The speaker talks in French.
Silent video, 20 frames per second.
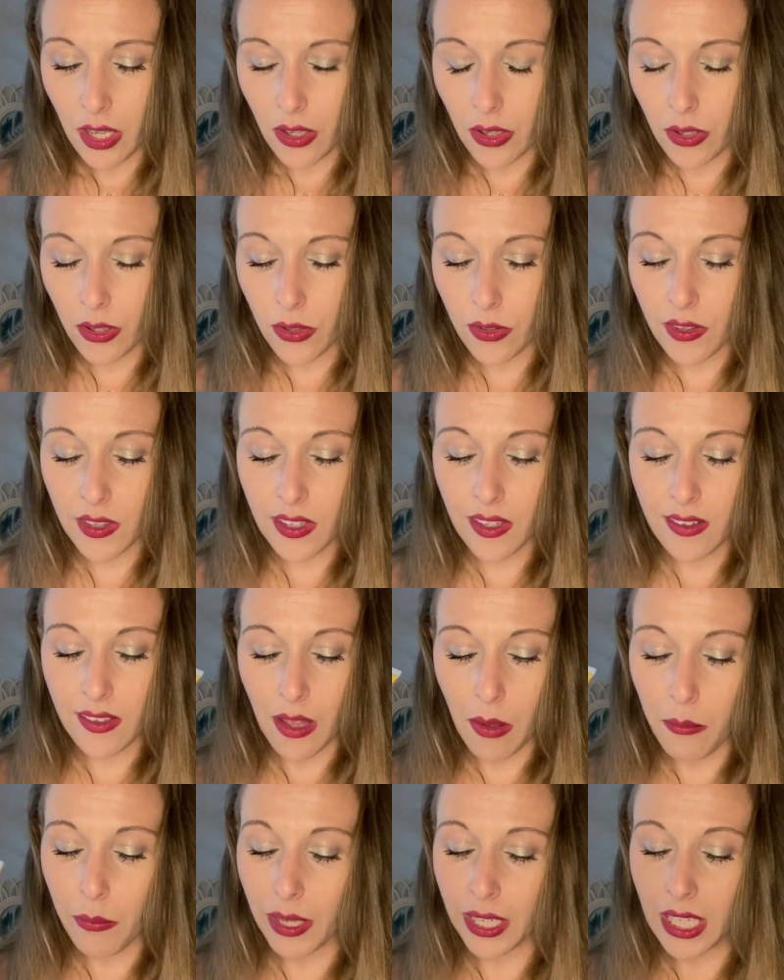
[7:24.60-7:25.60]
Euh, c'est
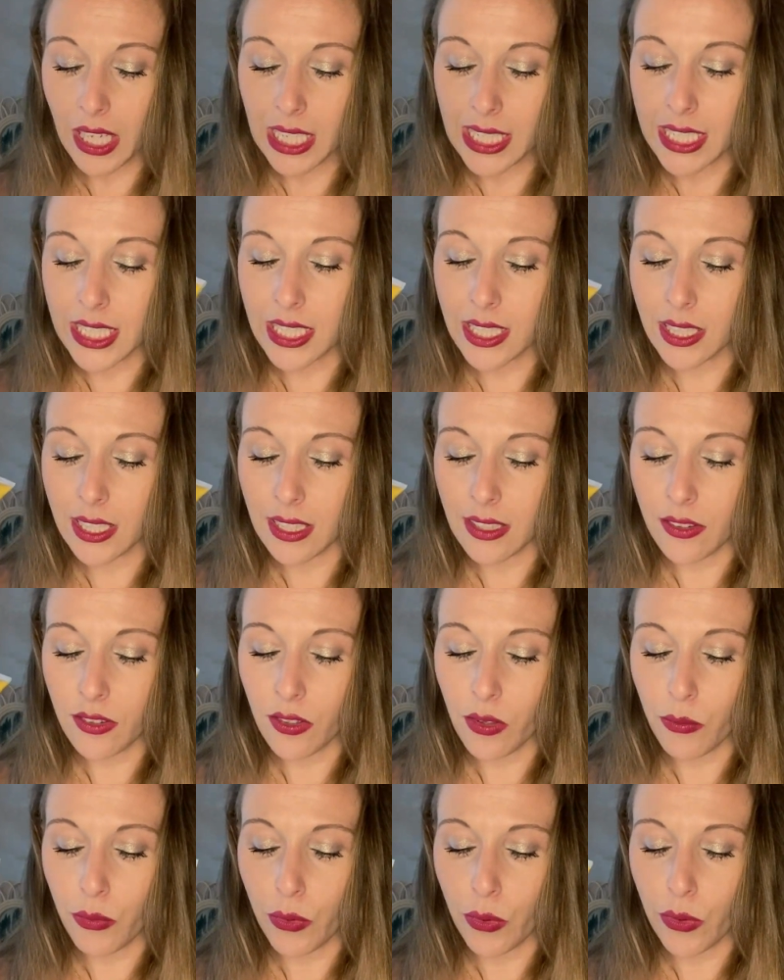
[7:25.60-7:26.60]
un packaging qui est
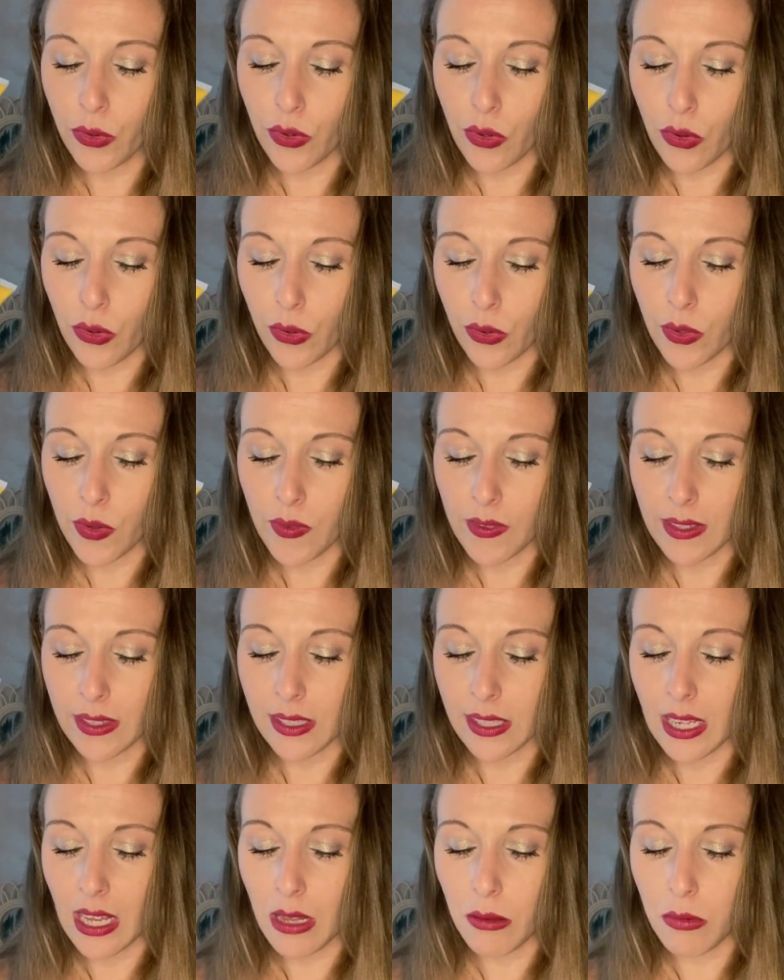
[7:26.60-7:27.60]
100%
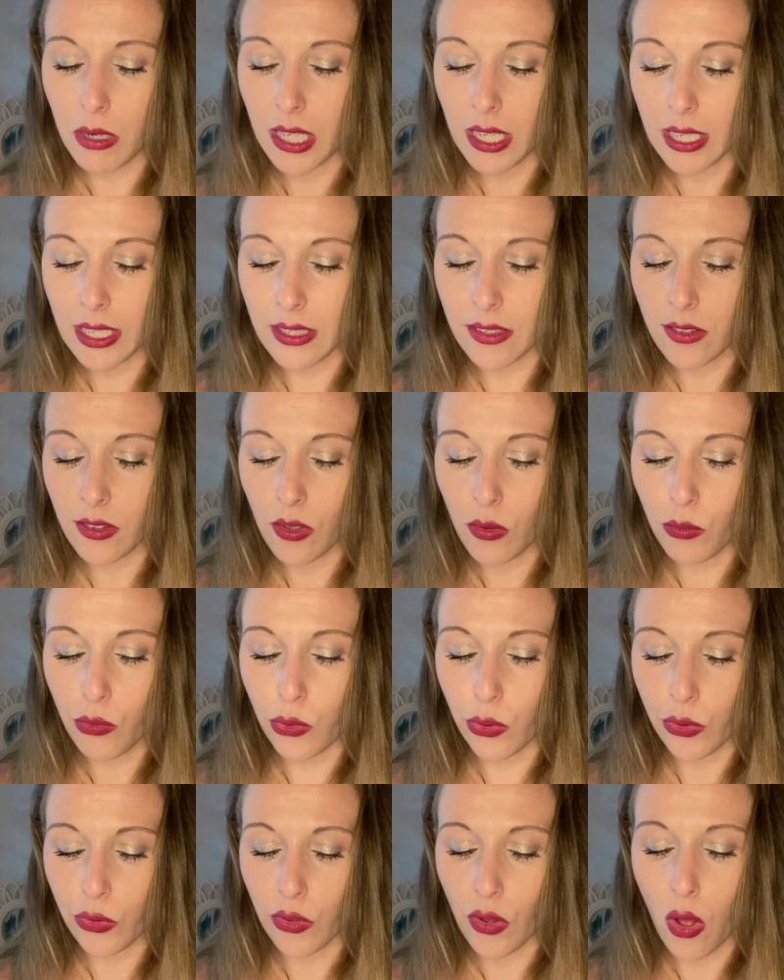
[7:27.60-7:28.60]
recyclable et
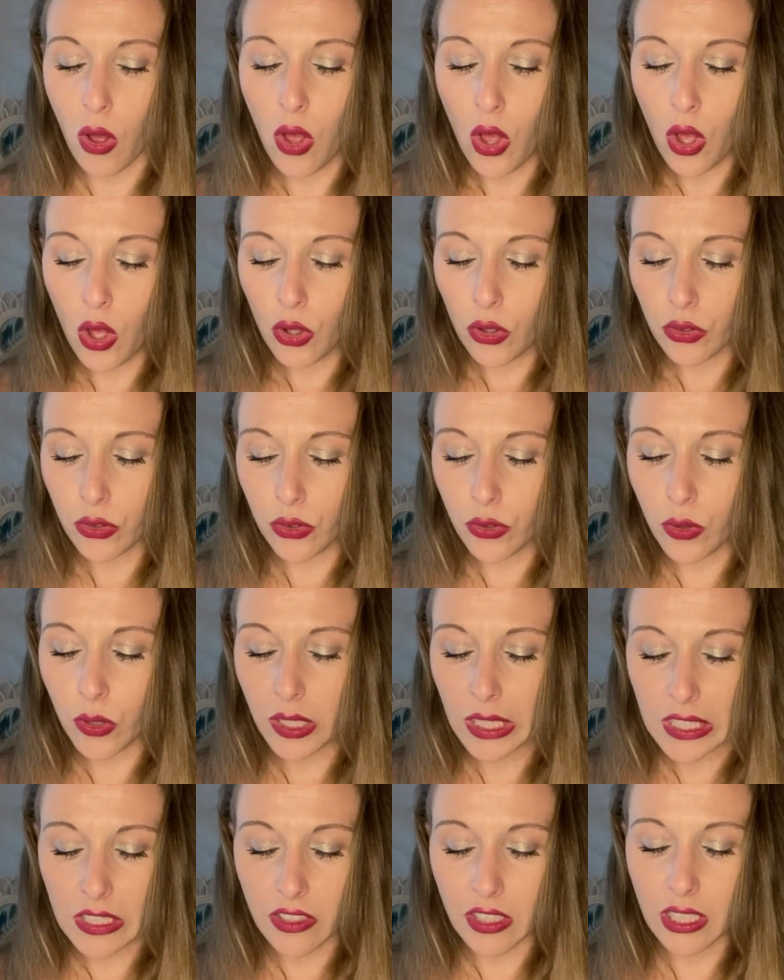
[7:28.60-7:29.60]
100%
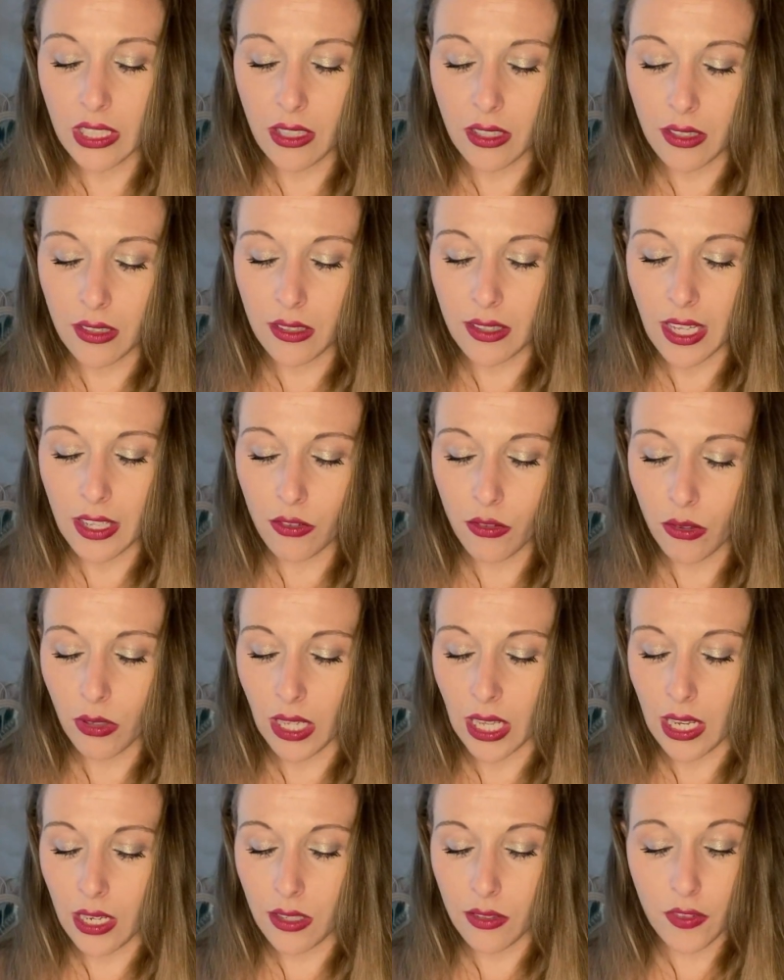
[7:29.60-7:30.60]
d'origine
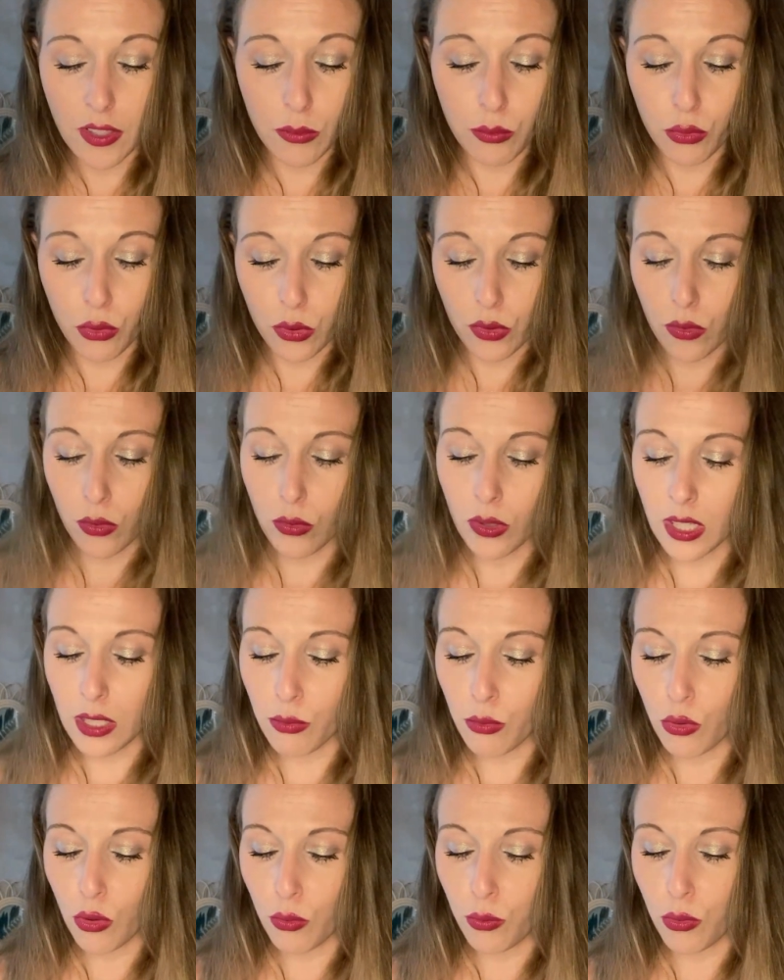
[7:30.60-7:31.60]
naturelle. C'est pour tout
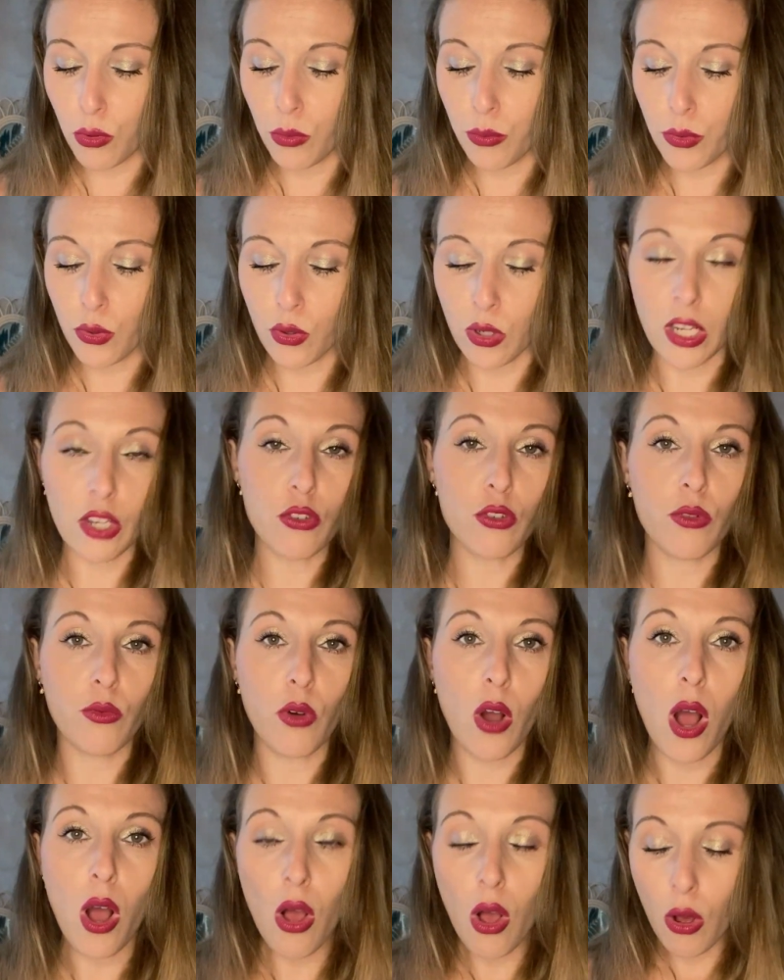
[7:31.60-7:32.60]
type de peau, parce que là je
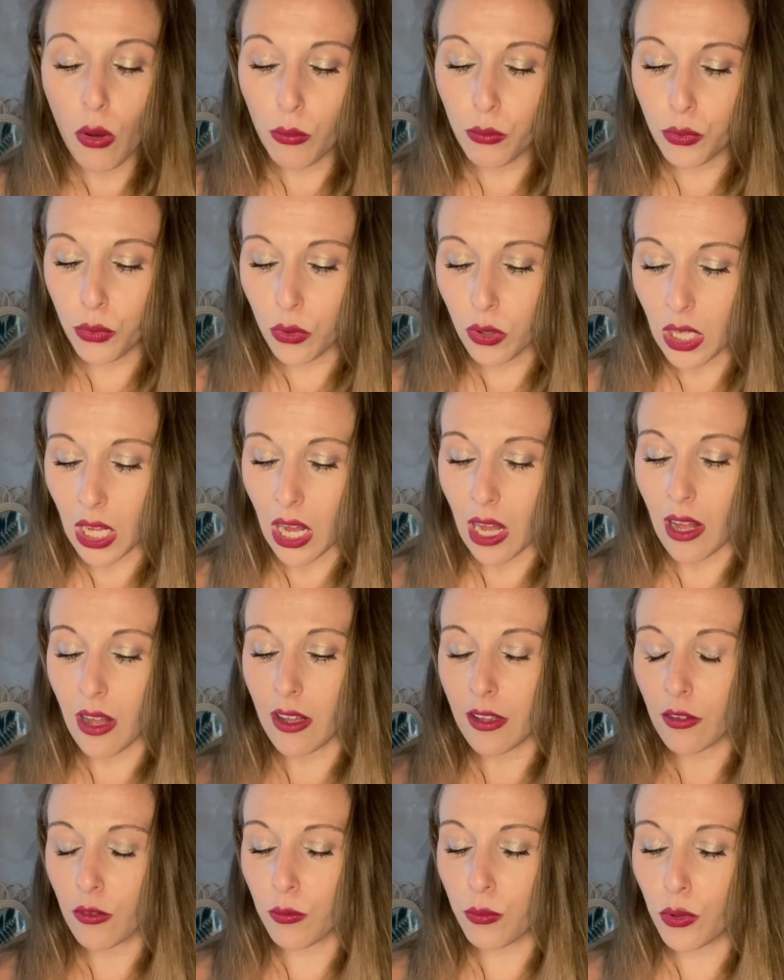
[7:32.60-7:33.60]
vois peau
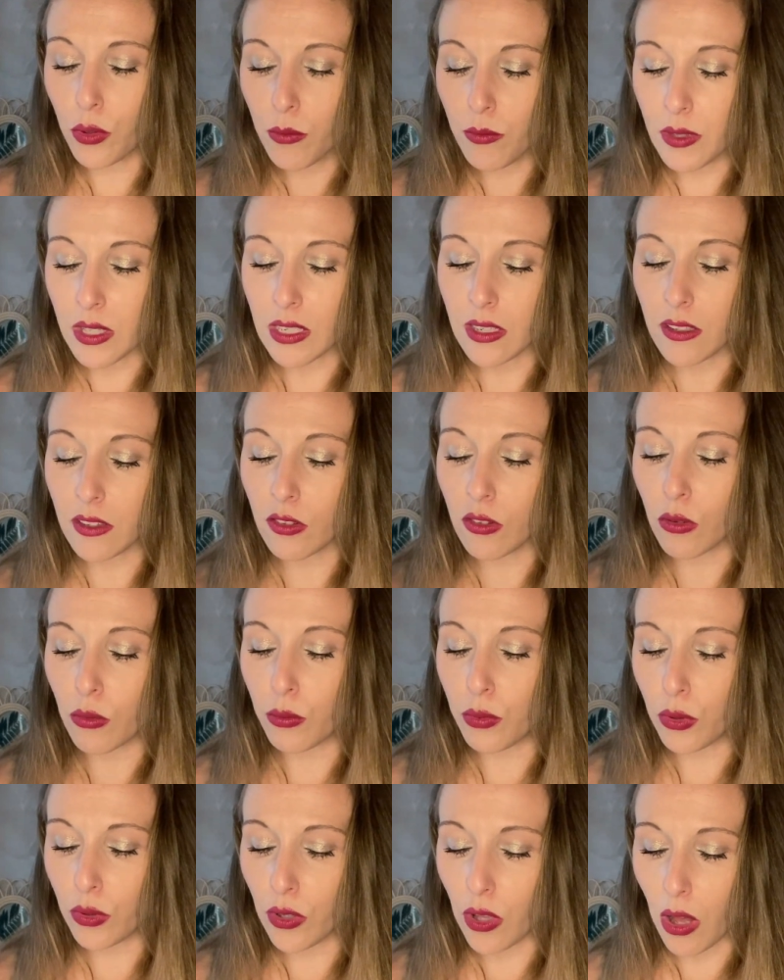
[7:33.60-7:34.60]
grasse, peau mixte,
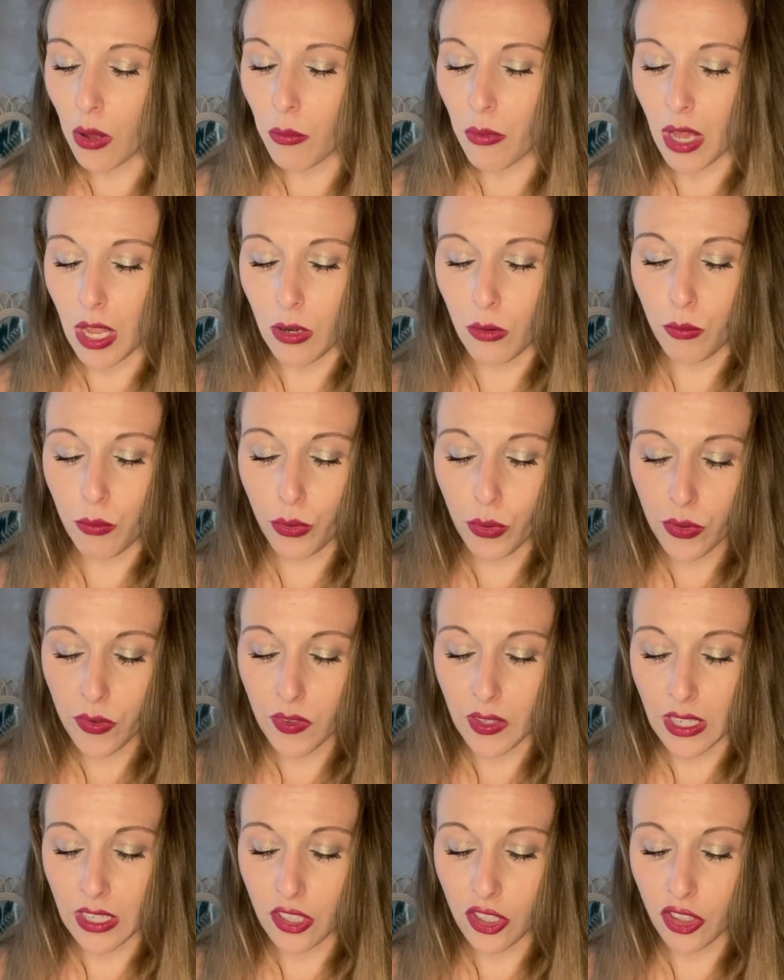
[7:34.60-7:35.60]
peau normale, peau
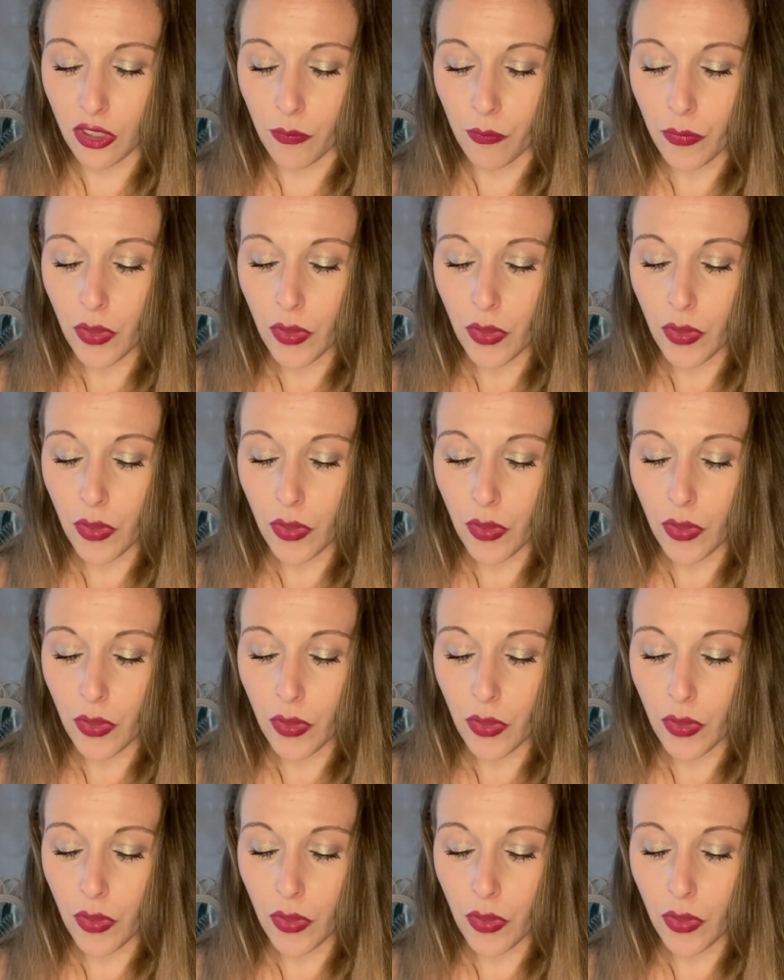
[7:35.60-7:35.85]
sèche.